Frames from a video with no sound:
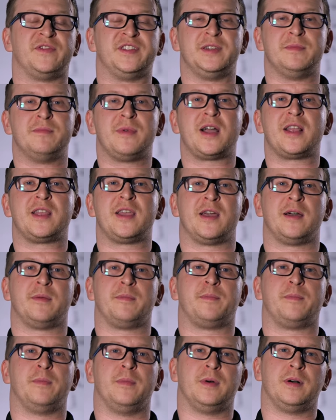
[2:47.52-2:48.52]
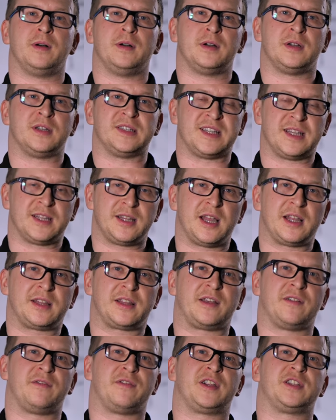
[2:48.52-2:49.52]
взимание э,
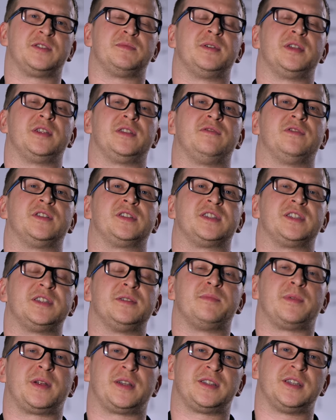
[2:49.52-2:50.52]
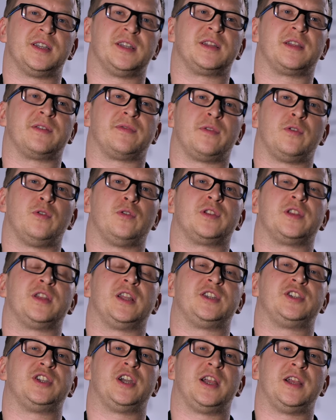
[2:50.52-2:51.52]
задатка в размере 20% от
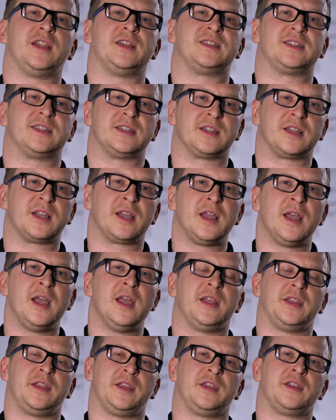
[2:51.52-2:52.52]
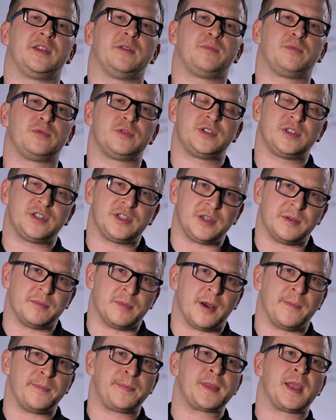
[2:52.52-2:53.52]
начальной цены
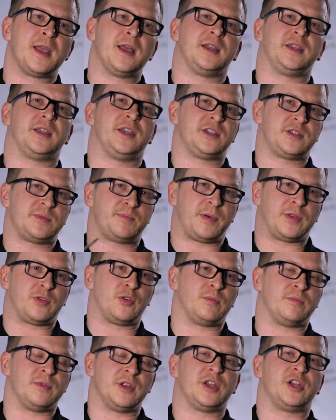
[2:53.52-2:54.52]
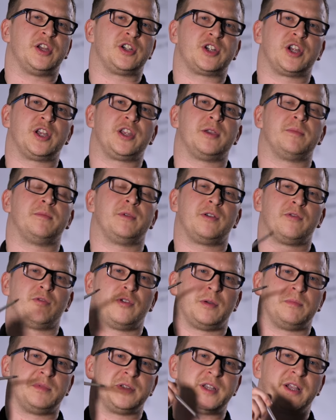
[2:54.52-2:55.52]
недопустимо. Есть подобное решение, мы его
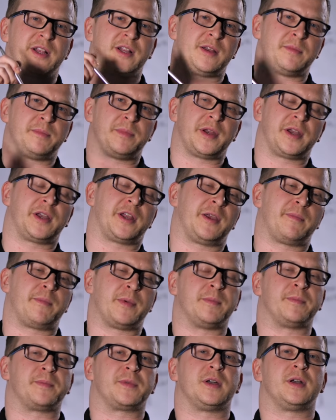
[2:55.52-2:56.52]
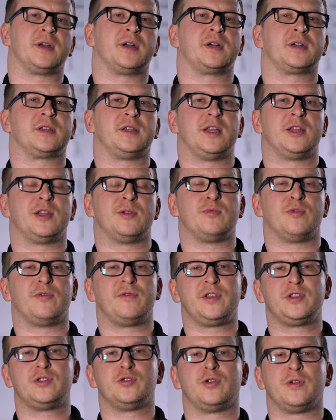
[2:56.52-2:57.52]
обязательно прикрепим э, к данному
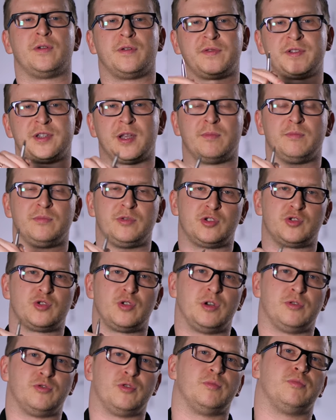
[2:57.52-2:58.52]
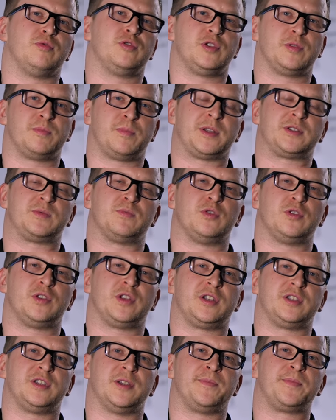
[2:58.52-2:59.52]
видео, в самом низу оно будет,
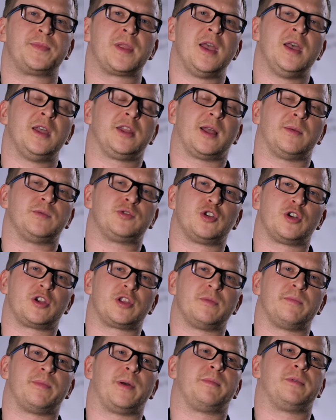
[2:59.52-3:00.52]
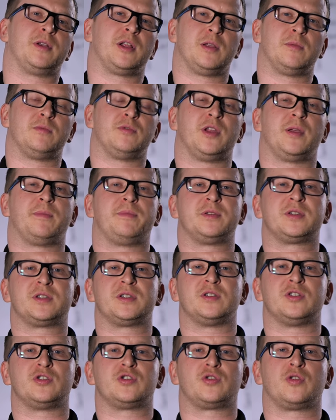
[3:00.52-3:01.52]
посмотрите. Там черным по белому
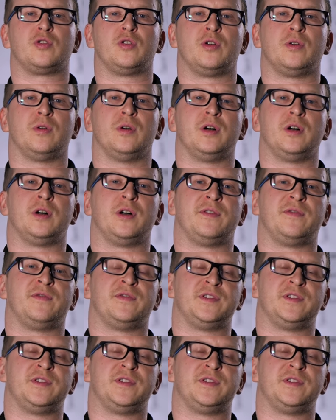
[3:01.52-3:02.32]
написано, что э,